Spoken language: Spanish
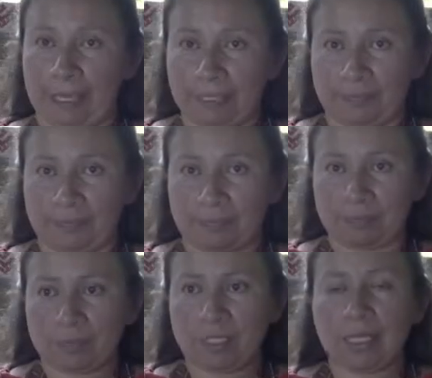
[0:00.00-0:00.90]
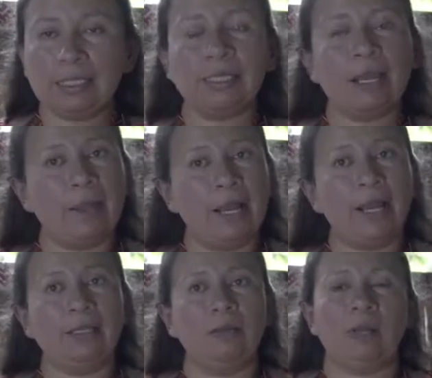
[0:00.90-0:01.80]
vez
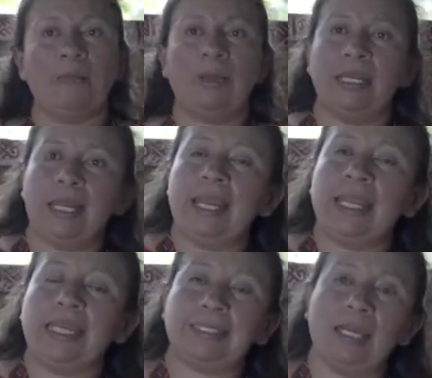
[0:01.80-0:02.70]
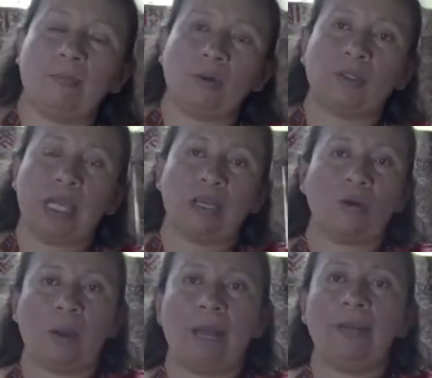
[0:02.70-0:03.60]
trabajar de alguna manera en esa labor
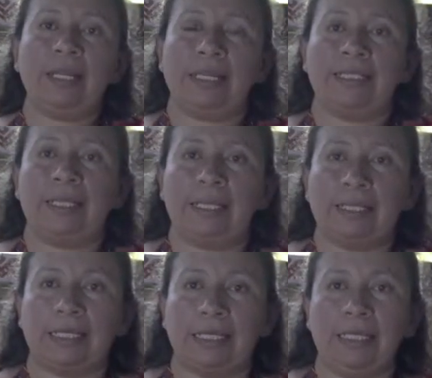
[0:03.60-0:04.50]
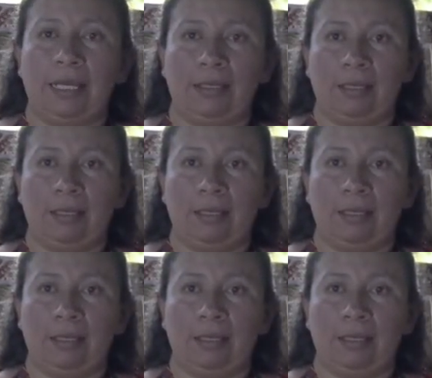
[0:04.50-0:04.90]
tan loable que es la artesanía.